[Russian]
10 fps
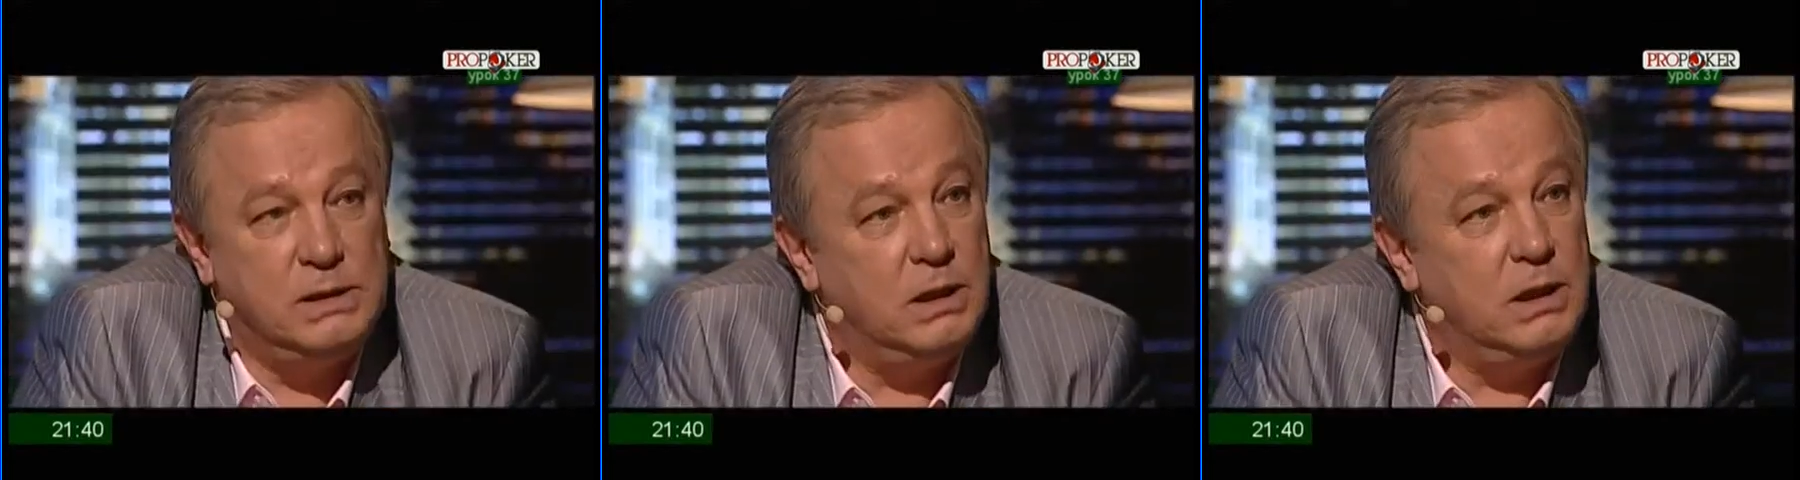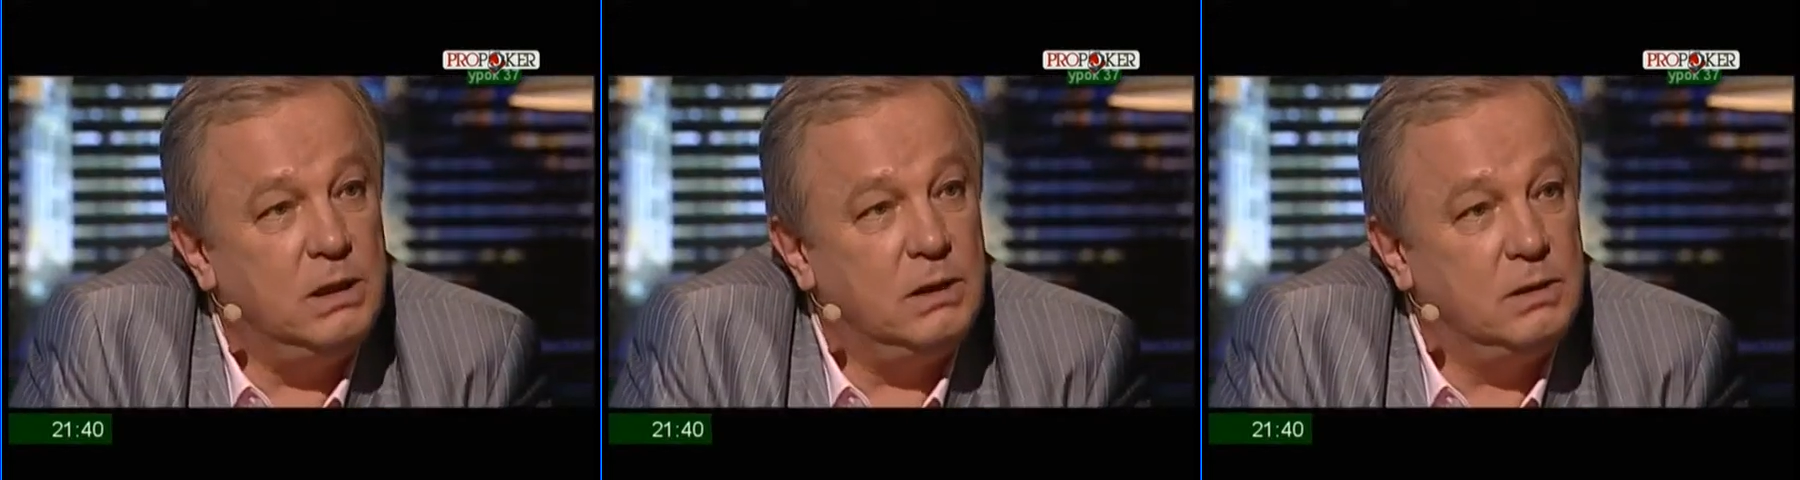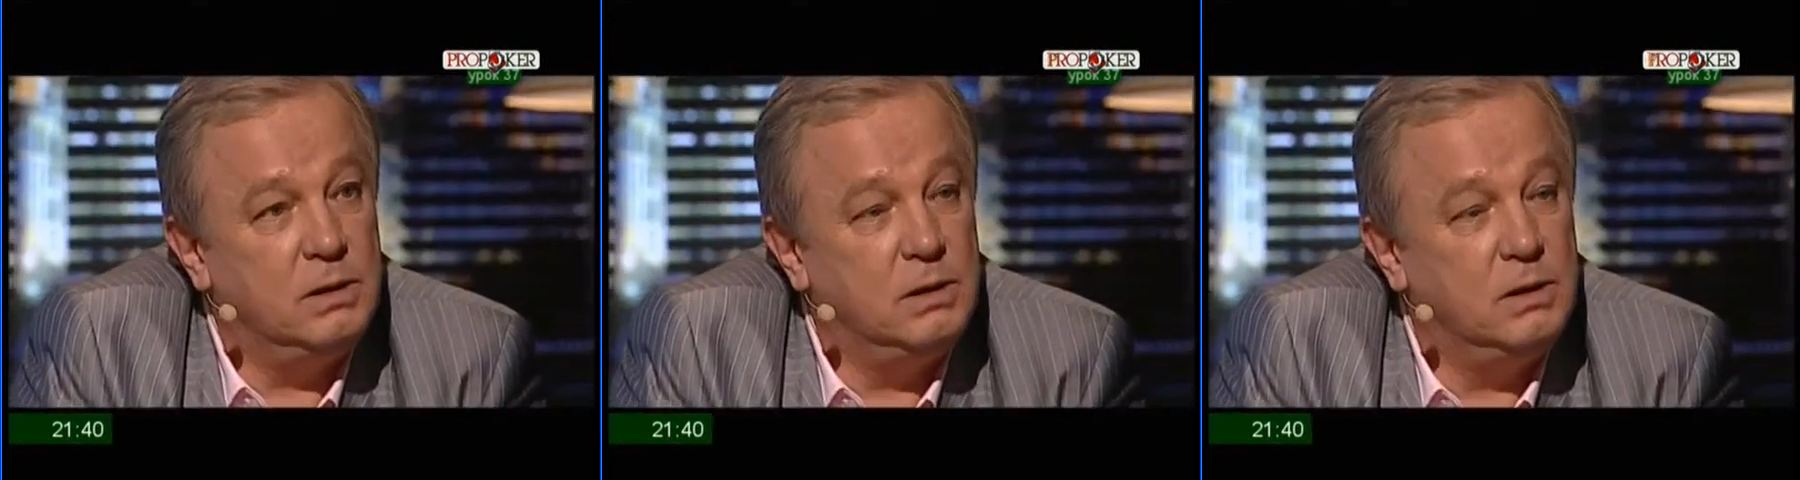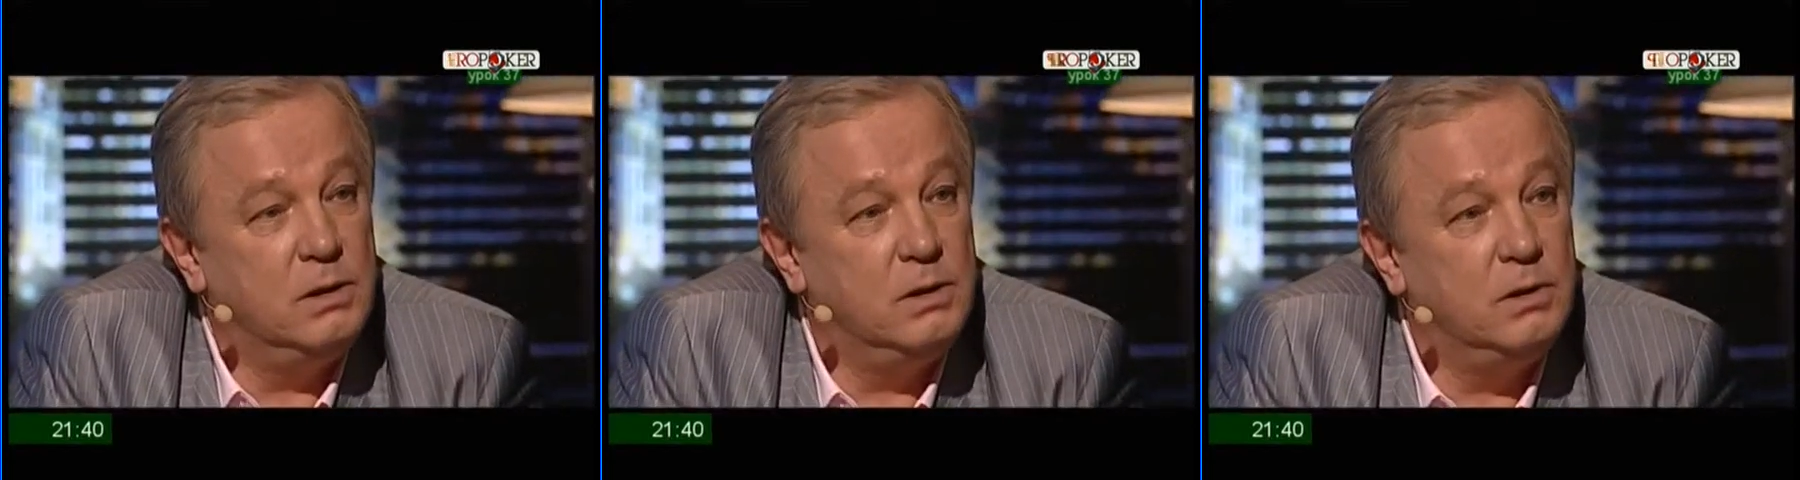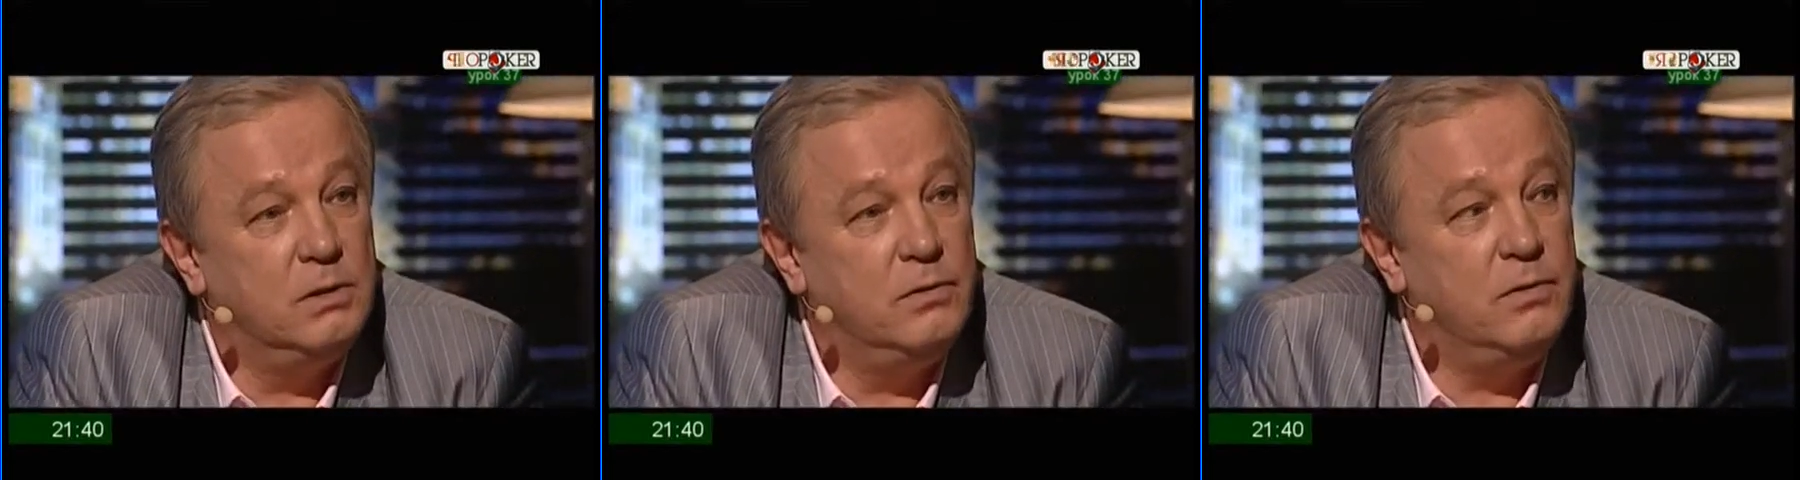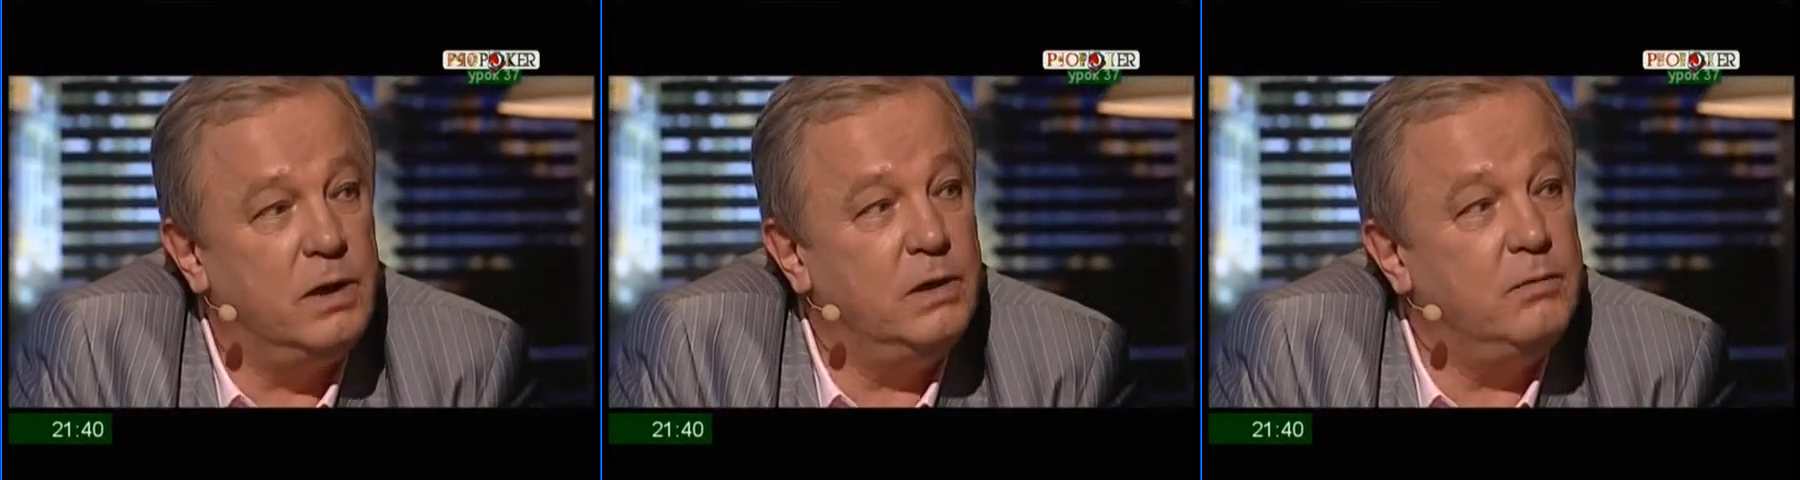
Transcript: страдал в ранней